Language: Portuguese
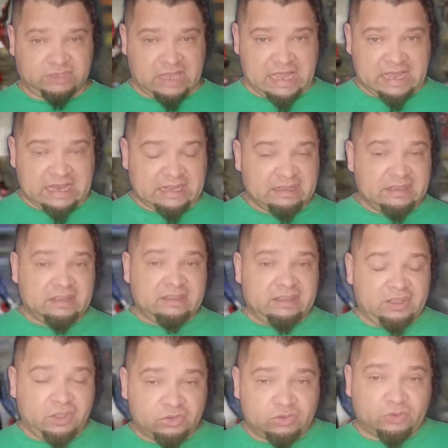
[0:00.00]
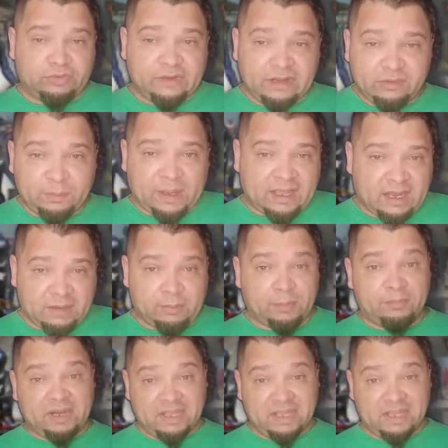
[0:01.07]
Cara, eu tô feliz pra caramba.